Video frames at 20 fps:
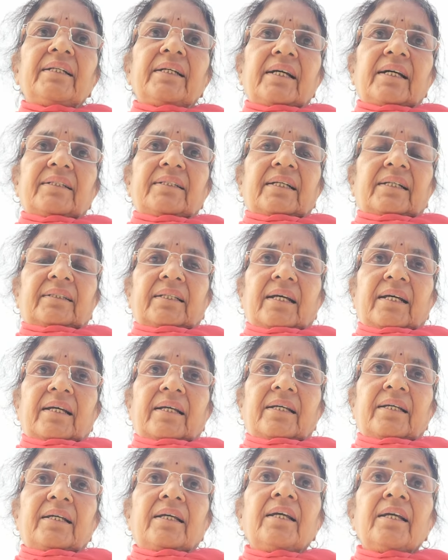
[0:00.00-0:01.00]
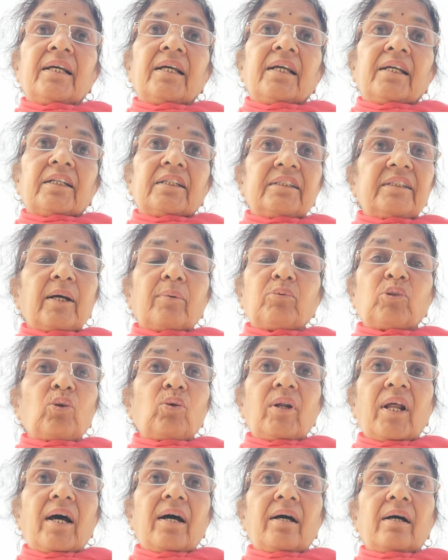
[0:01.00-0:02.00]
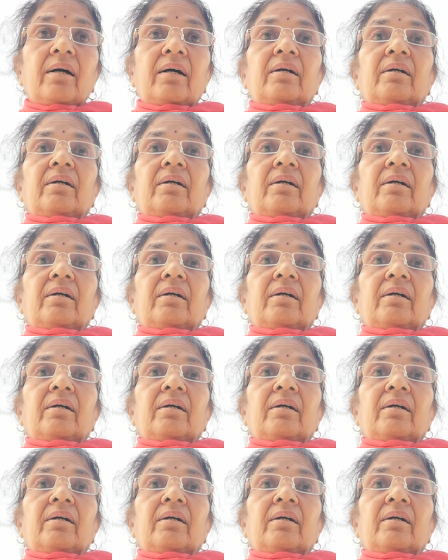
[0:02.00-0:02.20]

लिखा जाता है जब दूल्हा